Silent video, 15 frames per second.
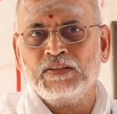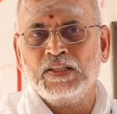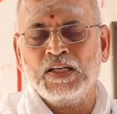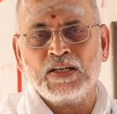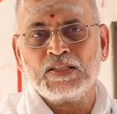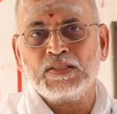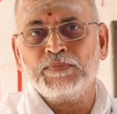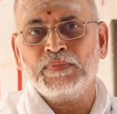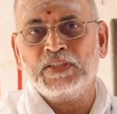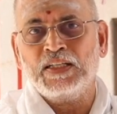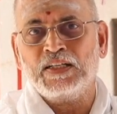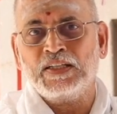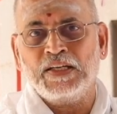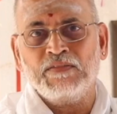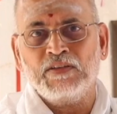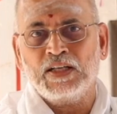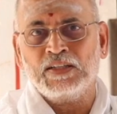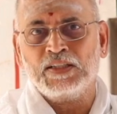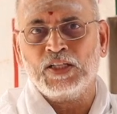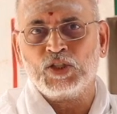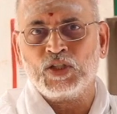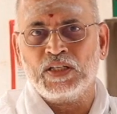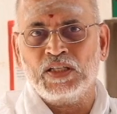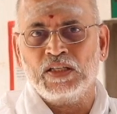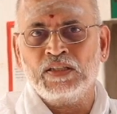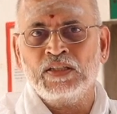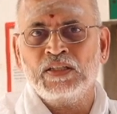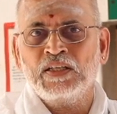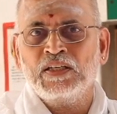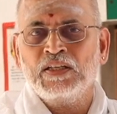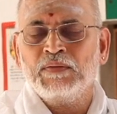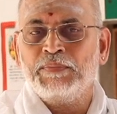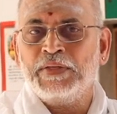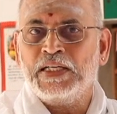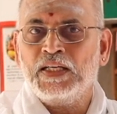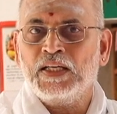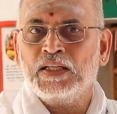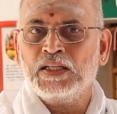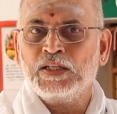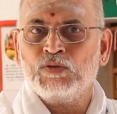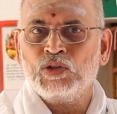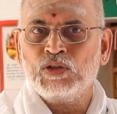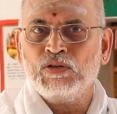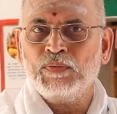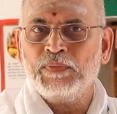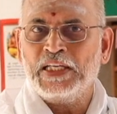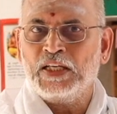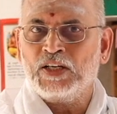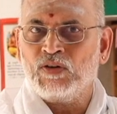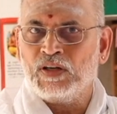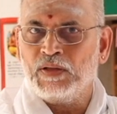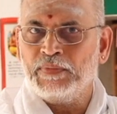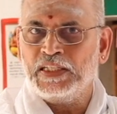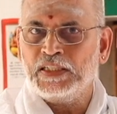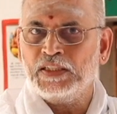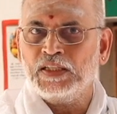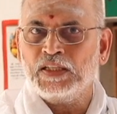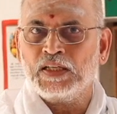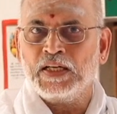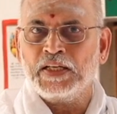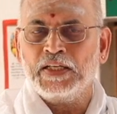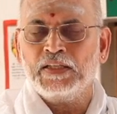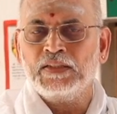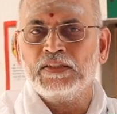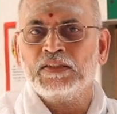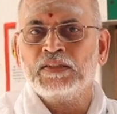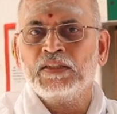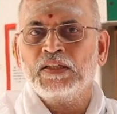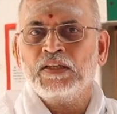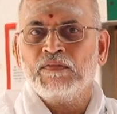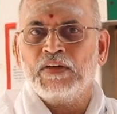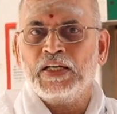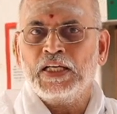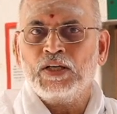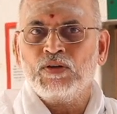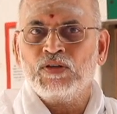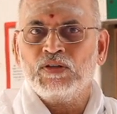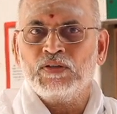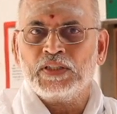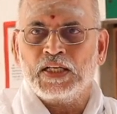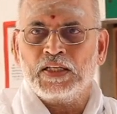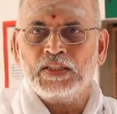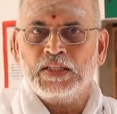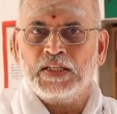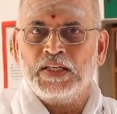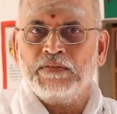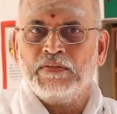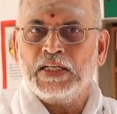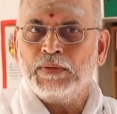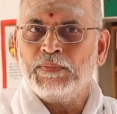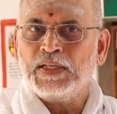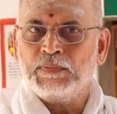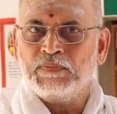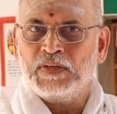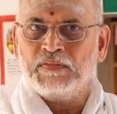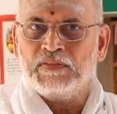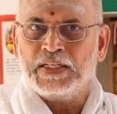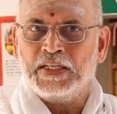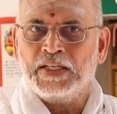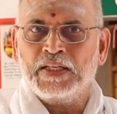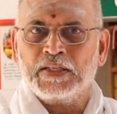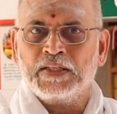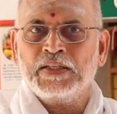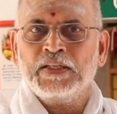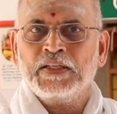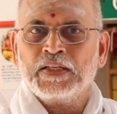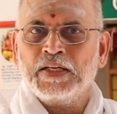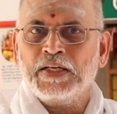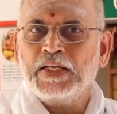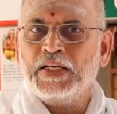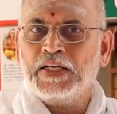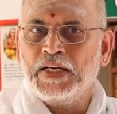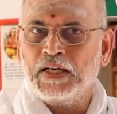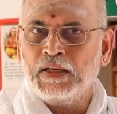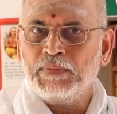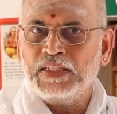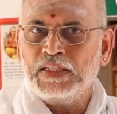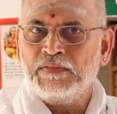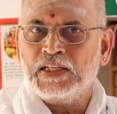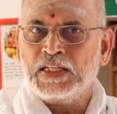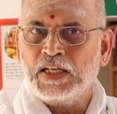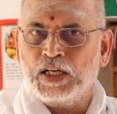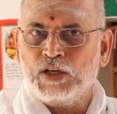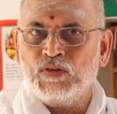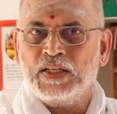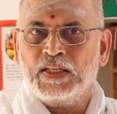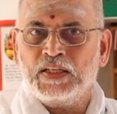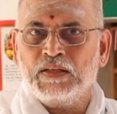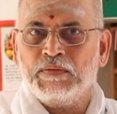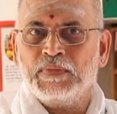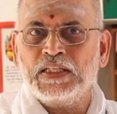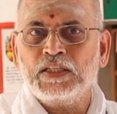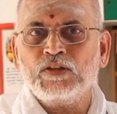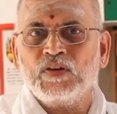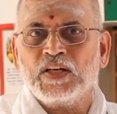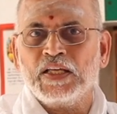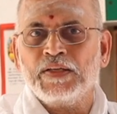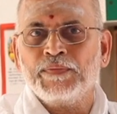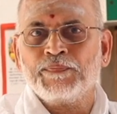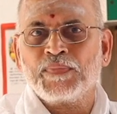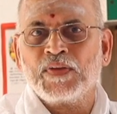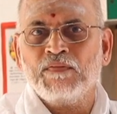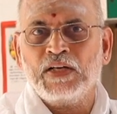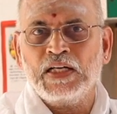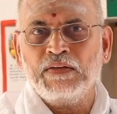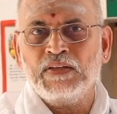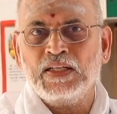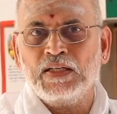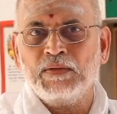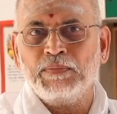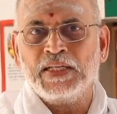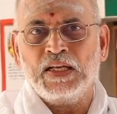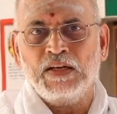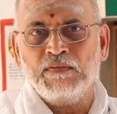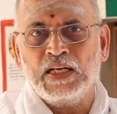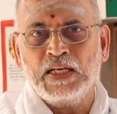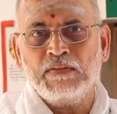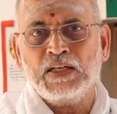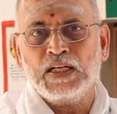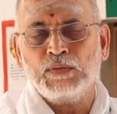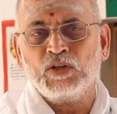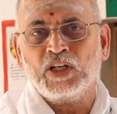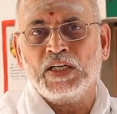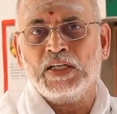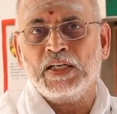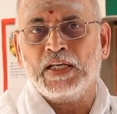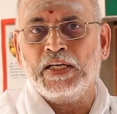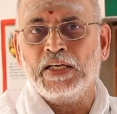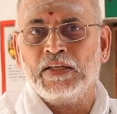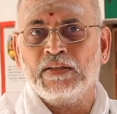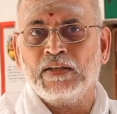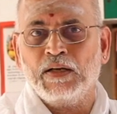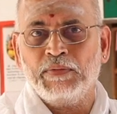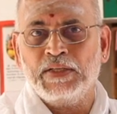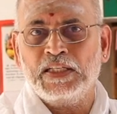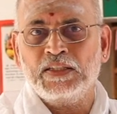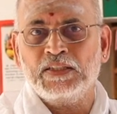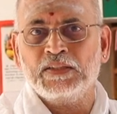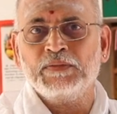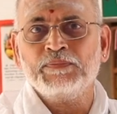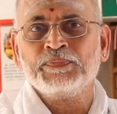ஞானசம்பந்தர் தேவாரத்தில் சொல்கிறார் பிடியதன் உருவுமை குளமிகு கரியது வடிகொடு தனதடி வழிபடும் அவர் இடர் கடி கணபதி வர அருளினன் மிகு கொடை வடிவினர் பையில் வலிவலமுறை இறையே அப்படின்னு